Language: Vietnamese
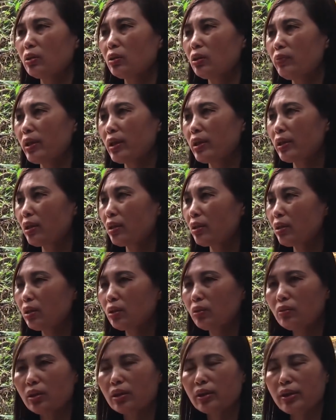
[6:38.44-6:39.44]
tôi bảo là các
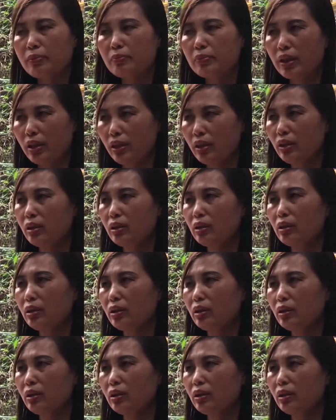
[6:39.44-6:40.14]
con không được làm thế.